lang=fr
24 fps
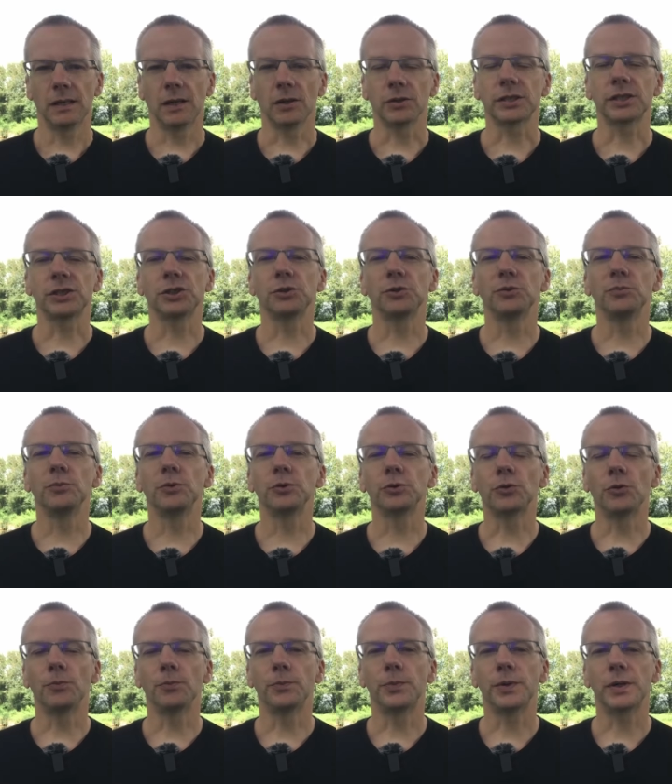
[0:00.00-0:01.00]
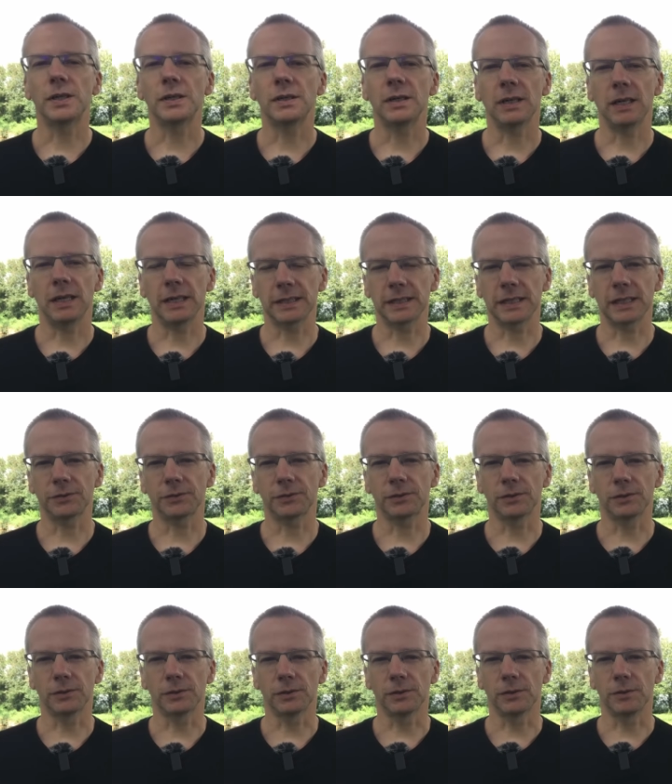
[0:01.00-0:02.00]
Alors si je ne me trompe pas, la
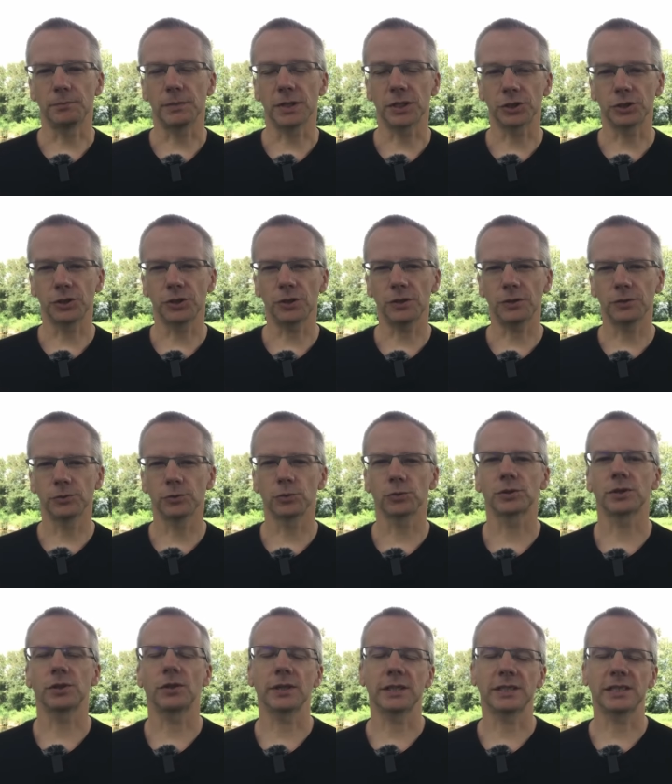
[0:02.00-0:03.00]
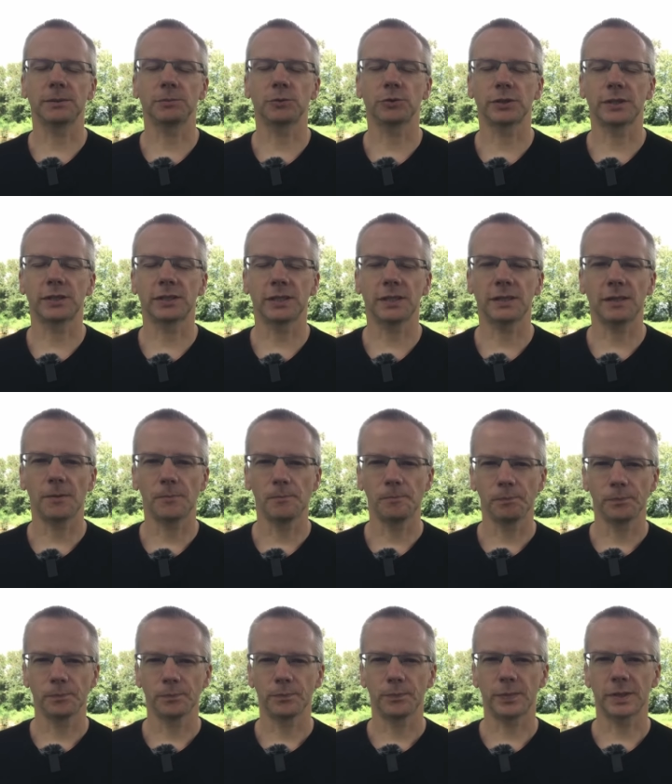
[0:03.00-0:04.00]
carte euh, majeure, donc sans réciprocité,
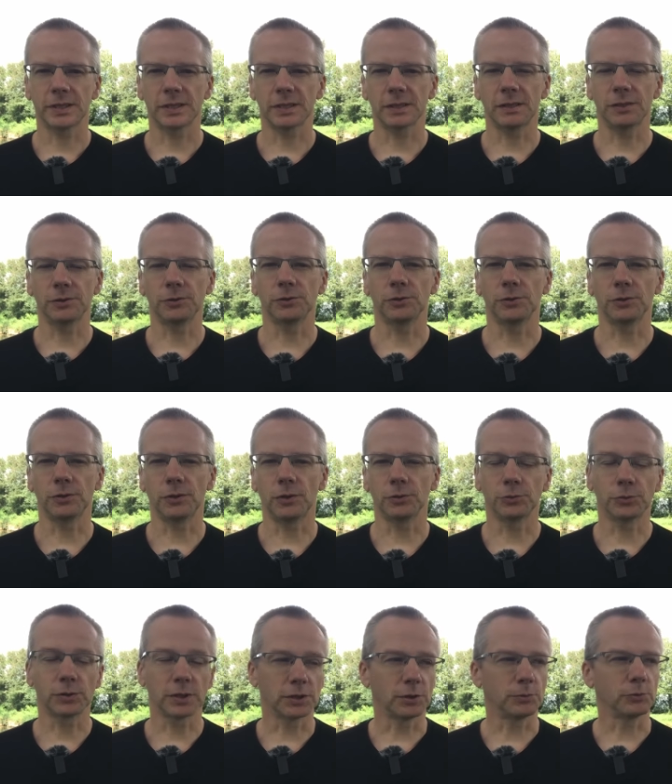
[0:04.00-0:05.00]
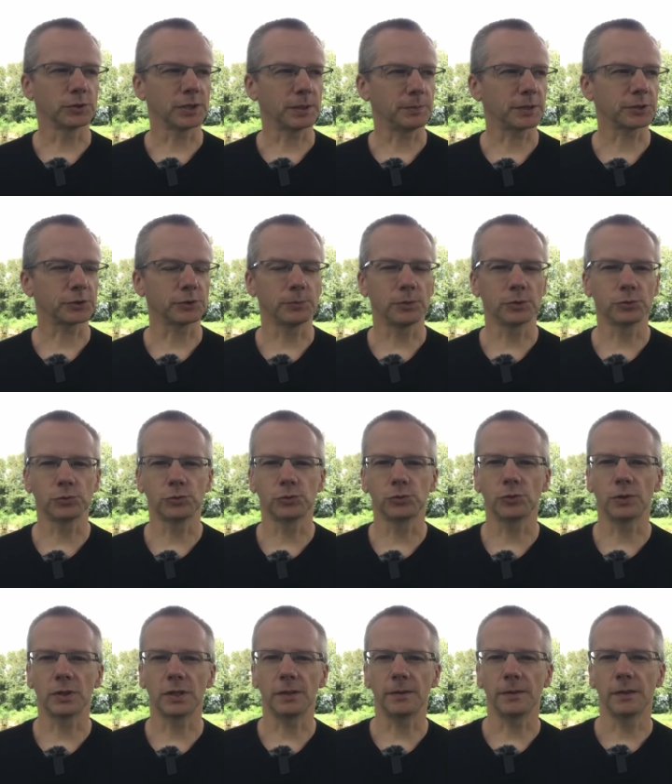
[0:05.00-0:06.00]
passera, de, en tout cas dans mon département
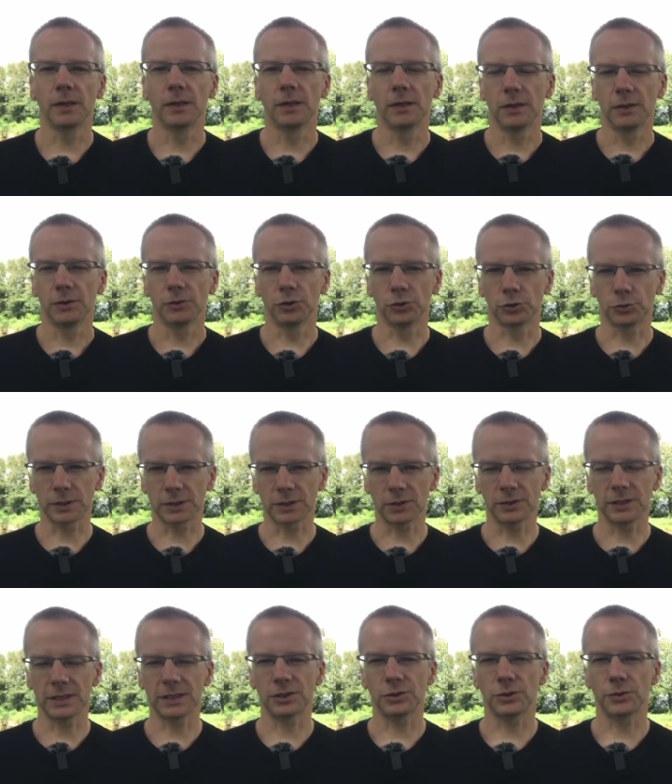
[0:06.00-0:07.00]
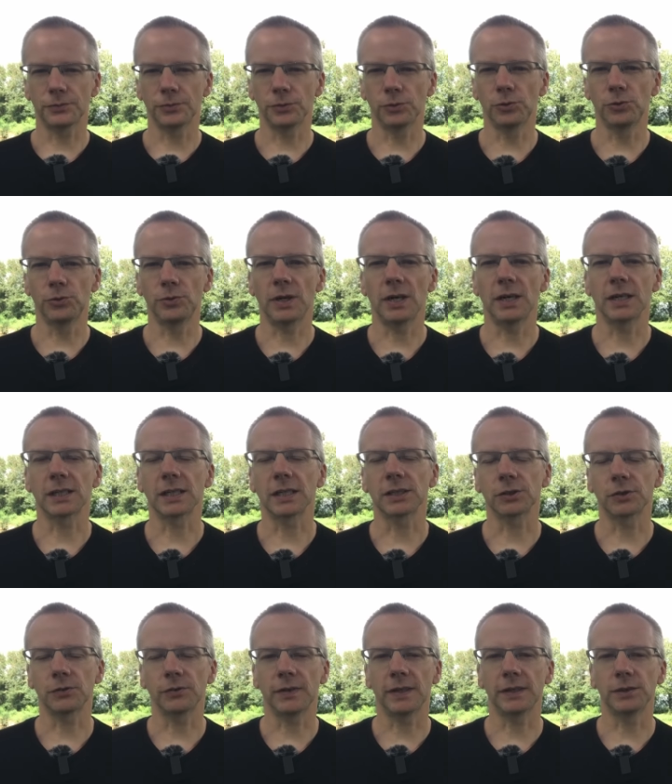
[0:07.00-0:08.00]
toujours là, de 79 euros à
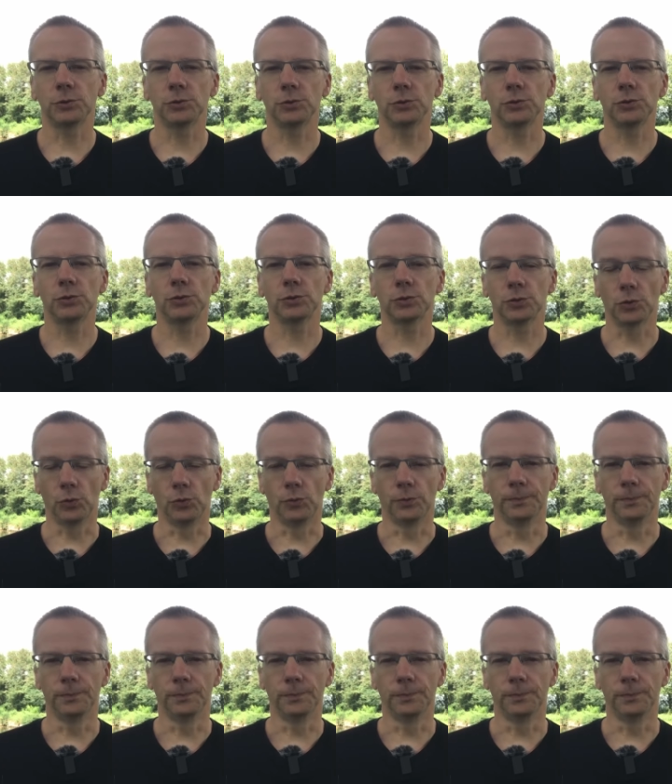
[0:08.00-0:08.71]
82 euros.